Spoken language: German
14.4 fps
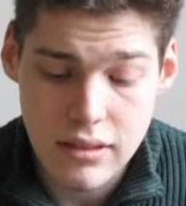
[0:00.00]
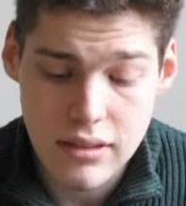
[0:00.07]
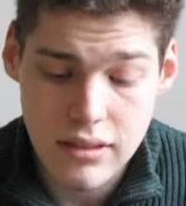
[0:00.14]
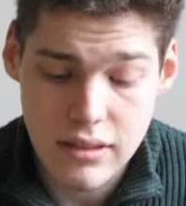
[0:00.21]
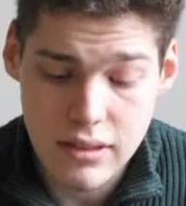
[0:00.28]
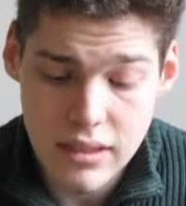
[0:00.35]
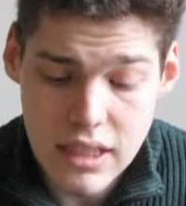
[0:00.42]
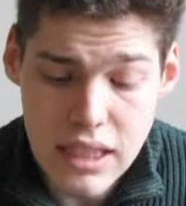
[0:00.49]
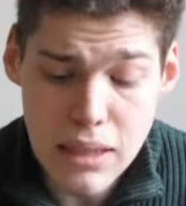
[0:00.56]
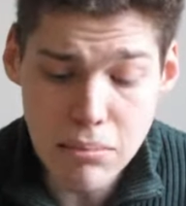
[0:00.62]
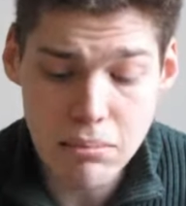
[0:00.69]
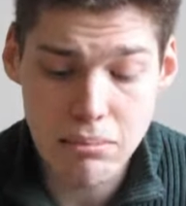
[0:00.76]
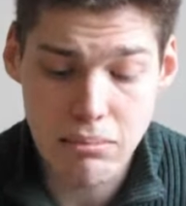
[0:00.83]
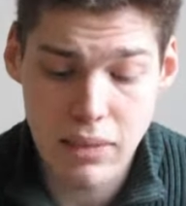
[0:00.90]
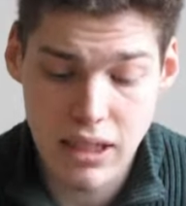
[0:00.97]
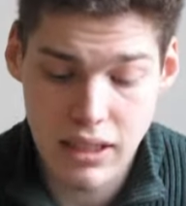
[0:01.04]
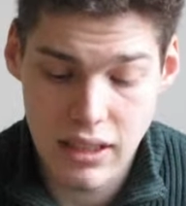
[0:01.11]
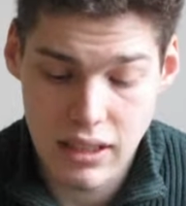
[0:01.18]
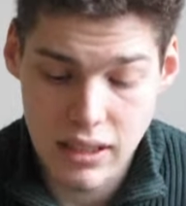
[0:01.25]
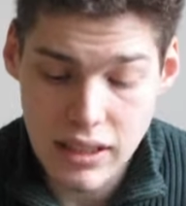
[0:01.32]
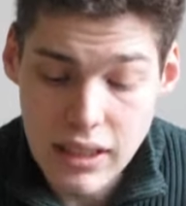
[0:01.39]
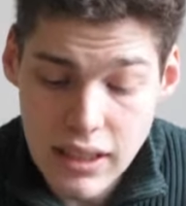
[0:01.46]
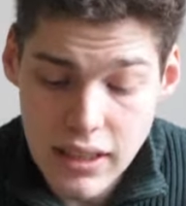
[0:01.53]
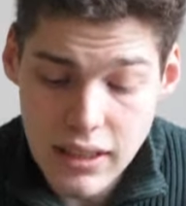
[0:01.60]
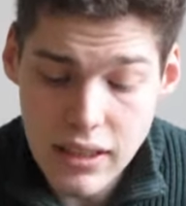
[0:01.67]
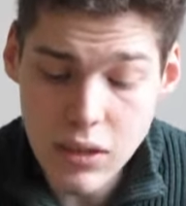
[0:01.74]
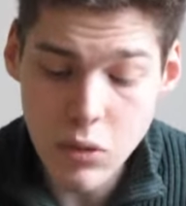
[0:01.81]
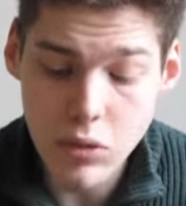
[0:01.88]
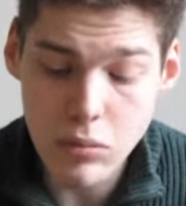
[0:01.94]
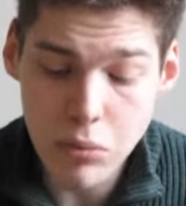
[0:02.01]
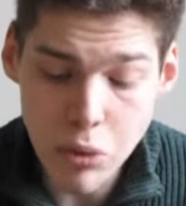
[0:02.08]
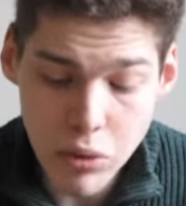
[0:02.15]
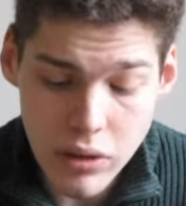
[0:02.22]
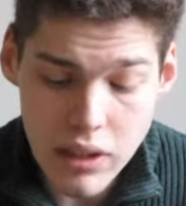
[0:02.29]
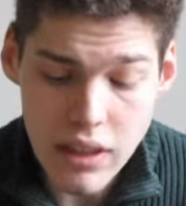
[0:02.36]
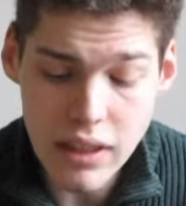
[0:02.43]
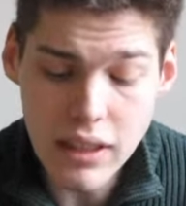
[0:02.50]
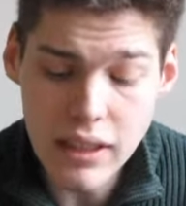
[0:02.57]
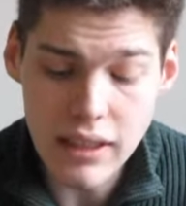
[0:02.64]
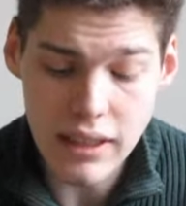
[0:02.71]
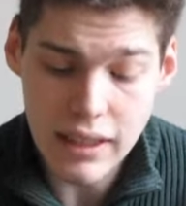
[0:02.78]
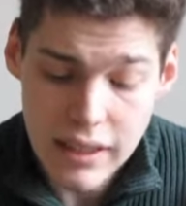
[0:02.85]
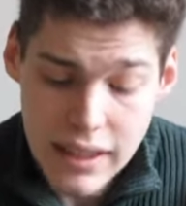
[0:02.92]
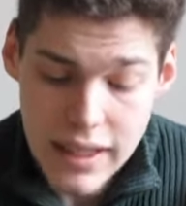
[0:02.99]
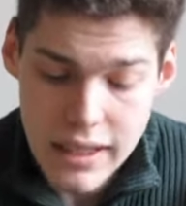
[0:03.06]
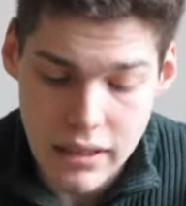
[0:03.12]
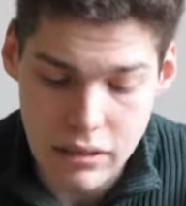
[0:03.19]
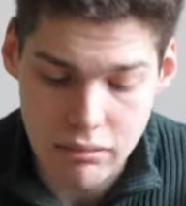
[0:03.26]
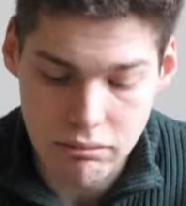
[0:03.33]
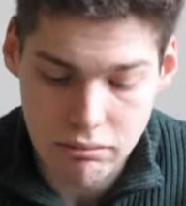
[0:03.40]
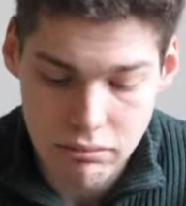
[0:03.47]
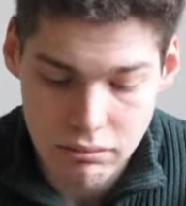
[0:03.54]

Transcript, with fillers: Dass Sie meine Nichte und Mündel nicht kriegen.